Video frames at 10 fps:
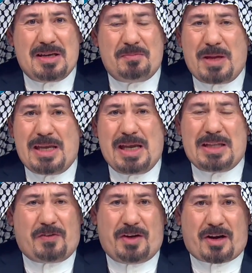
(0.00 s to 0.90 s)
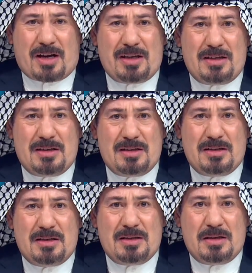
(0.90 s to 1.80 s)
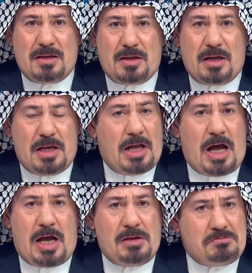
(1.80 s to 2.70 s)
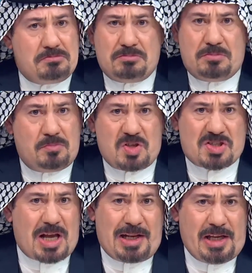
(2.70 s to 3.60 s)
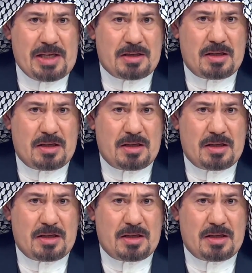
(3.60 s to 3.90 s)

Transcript: بأي هدف عراقي الآن متصالحين